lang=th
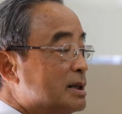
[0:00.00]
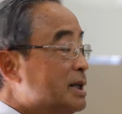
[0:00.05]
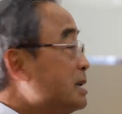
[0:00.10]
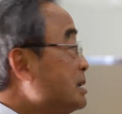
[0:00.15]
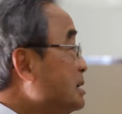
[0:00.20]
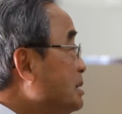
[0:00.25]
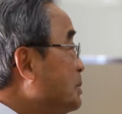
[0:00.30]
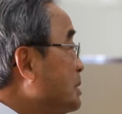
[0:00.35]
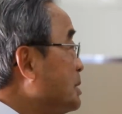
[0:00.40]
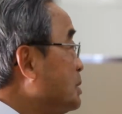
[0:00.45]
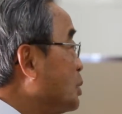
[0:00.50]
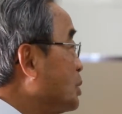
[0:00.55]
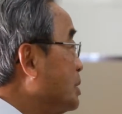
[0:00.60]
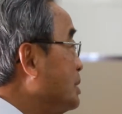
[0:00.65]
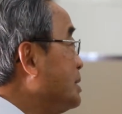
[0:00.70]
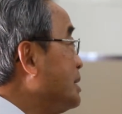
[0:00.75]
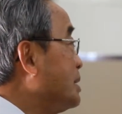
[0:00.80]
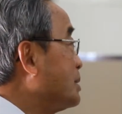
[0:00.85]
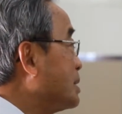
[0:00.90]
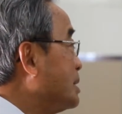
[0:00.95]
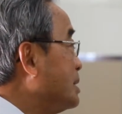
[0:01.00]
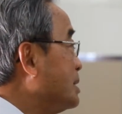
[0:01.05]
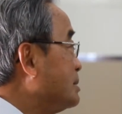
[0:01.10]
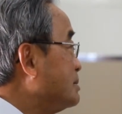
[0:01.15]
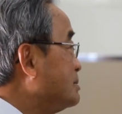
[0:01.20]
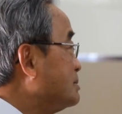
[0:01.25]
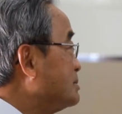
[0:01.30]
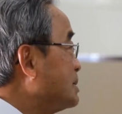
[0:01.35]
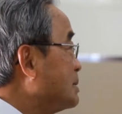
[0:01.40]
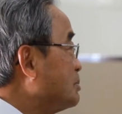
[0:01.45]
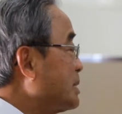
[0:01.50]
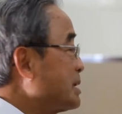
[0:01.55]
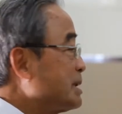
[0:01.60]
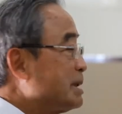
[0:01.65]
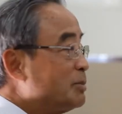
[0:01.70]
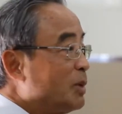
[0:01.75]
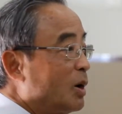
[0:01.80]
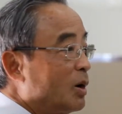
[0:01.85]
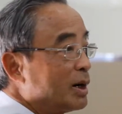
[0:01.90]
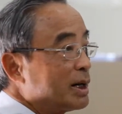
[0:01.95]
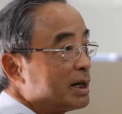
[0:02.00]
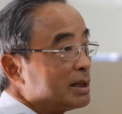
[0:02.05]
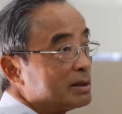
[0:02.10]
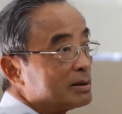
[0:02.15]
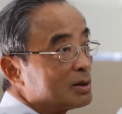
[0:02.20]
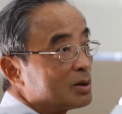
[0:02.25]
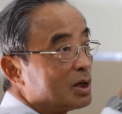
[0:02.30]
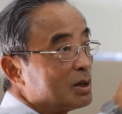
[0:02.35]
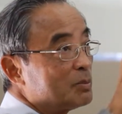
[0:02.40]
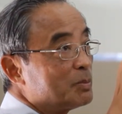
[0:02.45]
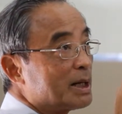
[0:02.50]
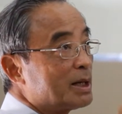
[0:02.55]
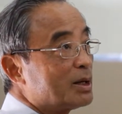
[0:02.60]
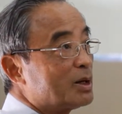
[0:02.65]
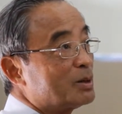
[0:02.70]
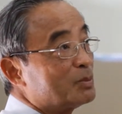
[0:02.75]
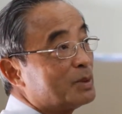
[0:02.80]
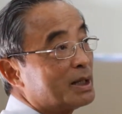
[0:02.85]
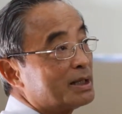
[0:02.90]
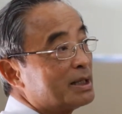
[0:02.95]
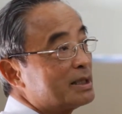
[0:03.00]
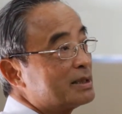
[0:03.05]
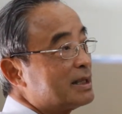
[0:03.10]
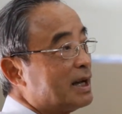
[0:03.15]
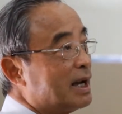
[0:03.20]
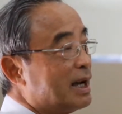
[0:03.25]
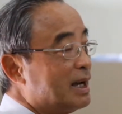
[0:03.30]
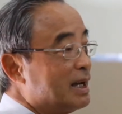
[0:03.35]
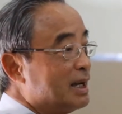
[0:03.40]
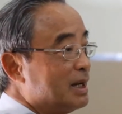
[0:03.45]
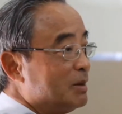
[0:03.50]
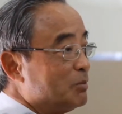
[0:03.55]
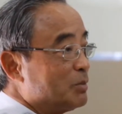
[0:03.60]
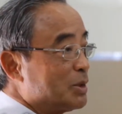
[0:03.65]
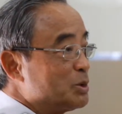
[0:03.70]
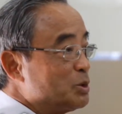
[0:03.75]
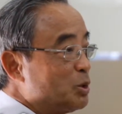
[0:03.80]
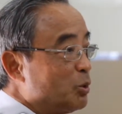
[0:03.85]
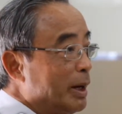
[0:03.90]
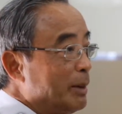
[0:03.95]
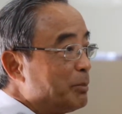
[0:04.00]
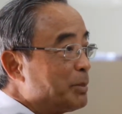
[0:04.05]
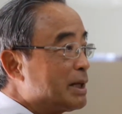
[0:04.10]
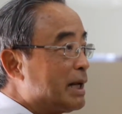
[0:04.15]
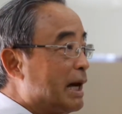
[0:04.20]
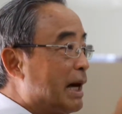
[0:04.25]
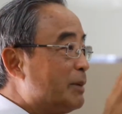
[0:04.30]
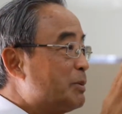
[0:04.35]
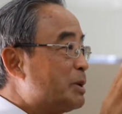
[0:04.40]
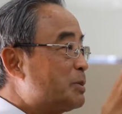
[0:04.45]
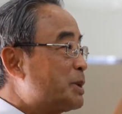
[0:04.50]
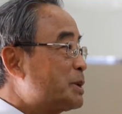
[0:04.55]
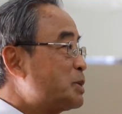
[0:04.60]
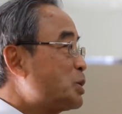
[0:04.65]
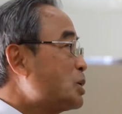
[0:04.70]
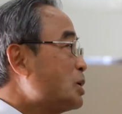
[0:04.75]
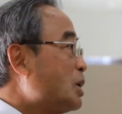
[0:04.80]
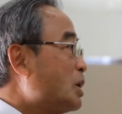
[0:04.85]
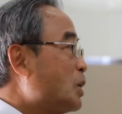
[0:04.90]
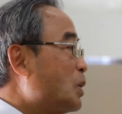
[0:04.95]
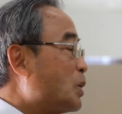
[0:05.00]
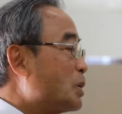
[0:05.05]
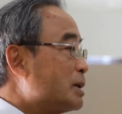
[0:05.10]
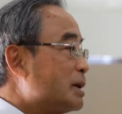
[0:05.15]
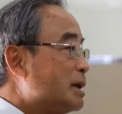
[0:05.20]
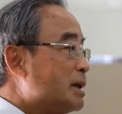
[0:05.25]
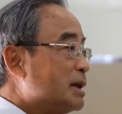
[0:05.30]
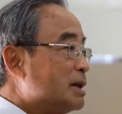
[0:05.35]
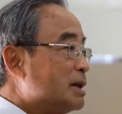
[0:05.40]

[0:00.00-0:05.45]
ฮิกนี่มันอยู่เดียวนะมันไม่ใช่มองเห็นแล้วลอยไปลอยมาเนี่ยมันอยู่แวบมันหายเหมือนมนุษย์ล่องหน